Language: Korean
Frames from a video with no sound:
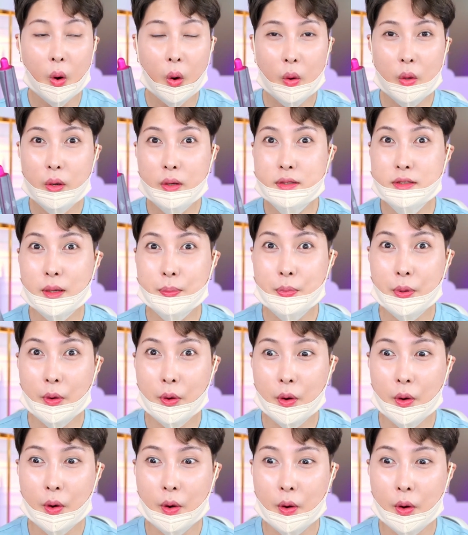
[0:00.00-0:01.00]
이렇게
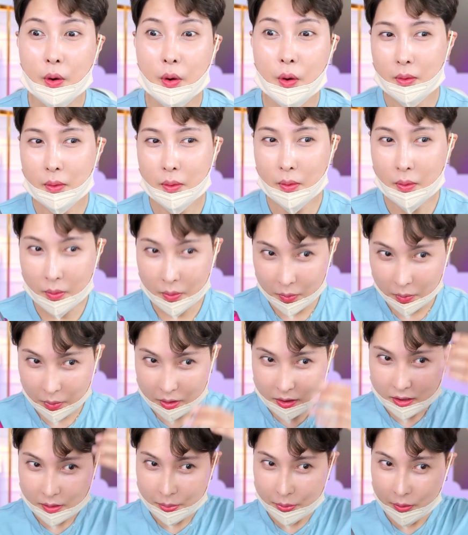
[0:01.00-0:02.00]
잡혀 어
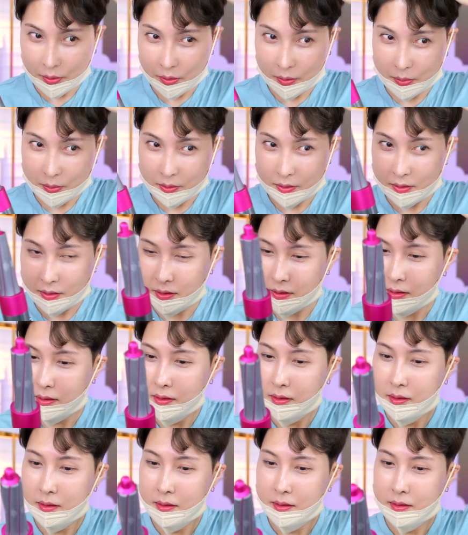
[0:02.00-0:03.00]
이렇게 잡혀요 여러분들
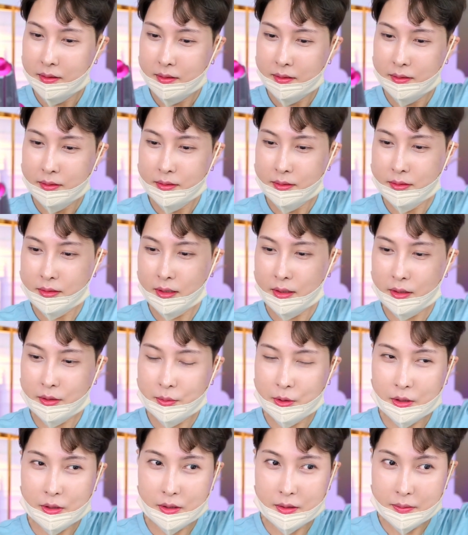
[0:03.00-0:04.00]
자
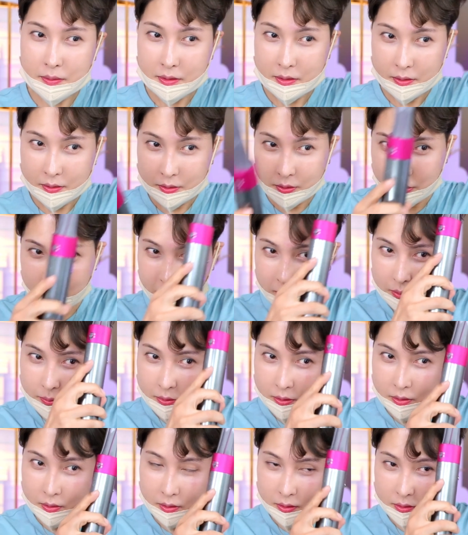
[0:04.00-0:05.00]
그러면은 여기도
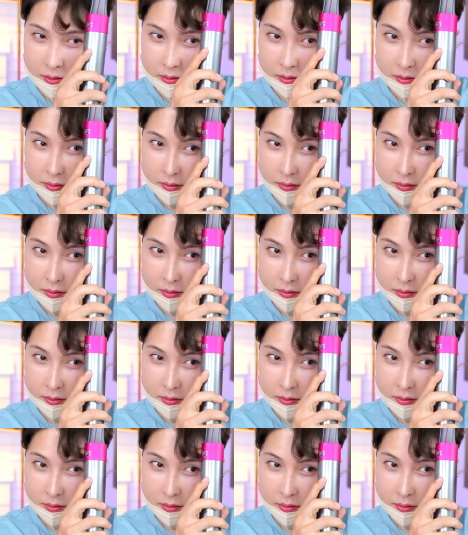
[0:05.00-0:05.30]
한번 어